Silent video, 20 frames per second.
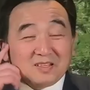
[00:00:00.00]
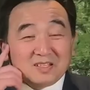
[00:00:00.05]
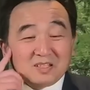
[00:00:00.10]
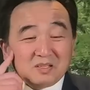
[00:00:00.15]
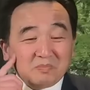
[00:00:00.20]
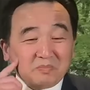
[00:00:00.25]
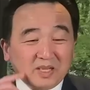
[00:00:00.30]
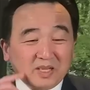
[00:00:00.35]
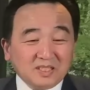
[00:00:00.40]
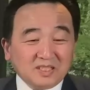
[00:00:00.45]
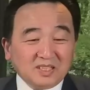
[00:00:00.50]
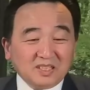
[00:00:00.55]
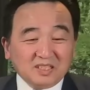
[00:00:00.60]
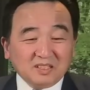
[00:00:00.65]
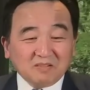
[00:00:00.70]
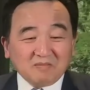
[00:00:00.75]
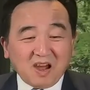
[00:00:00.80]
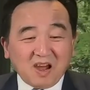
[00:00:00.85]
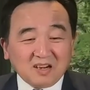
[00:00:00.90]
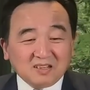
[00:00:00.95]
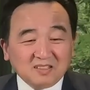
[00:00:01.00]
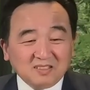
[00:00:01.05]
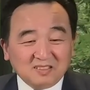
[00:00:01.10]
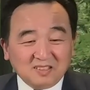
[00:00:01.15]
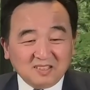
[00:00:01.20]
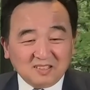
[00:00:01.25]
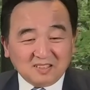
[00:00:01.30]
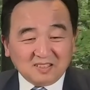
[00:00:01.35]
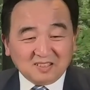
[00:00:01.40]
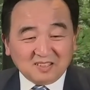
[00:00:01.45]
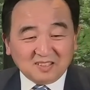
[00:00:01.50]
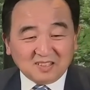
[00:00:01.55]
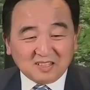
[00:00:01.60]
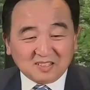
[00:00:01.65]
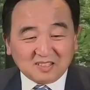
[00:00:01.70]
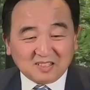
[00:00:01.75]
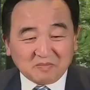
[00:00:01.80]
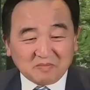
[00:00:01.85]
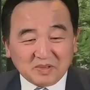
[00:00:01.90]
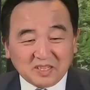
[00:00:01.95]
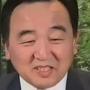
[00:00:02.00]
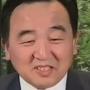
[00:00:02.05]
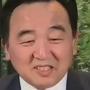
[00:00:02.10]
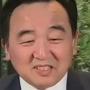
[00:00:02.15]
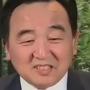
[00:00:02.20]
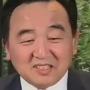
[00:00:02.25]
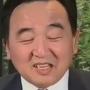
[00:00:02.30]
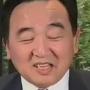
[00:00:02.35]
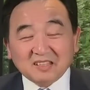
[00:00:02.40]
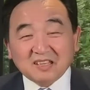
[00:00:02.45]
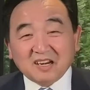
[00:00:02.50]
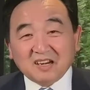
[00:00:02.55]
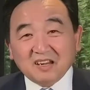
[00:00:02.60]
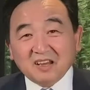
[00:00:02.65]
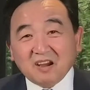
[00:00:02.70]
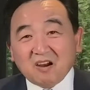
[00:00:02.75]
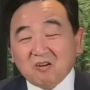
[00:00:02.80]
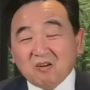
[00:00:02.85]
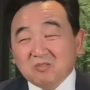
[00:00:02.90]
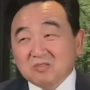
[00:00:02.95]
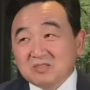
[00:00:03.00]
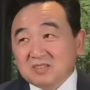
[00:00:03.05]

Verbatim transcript: 自媒体的网上的人，那怎么也得捡点料。